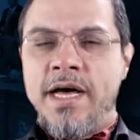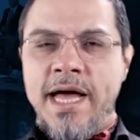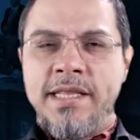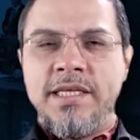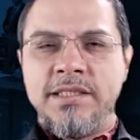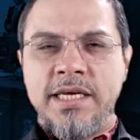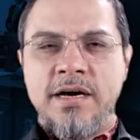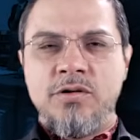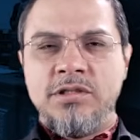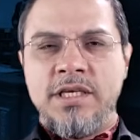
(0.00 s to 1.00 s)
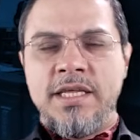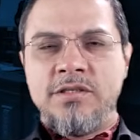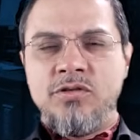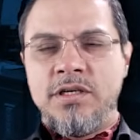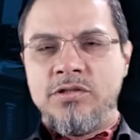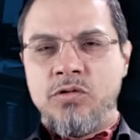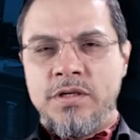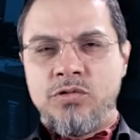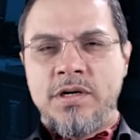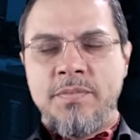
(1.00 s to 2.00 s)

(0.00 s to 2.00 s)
antes que a consideraciones sobre su